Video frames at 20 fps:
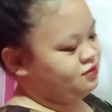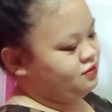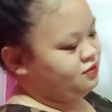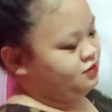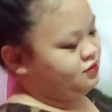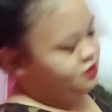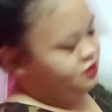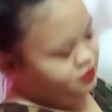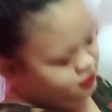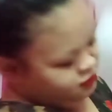siya.
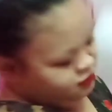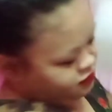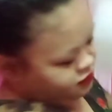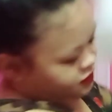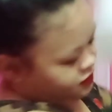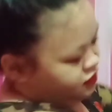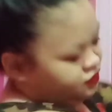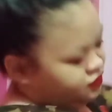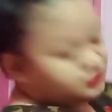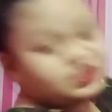So,
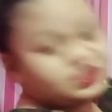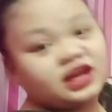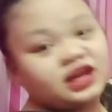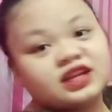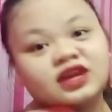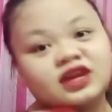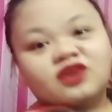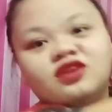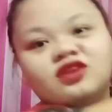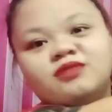ayun.
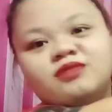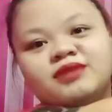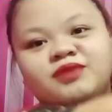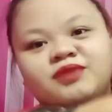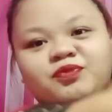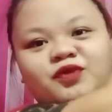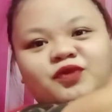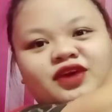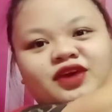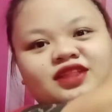Sana all may
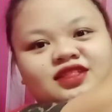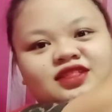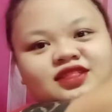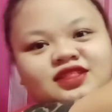puwet.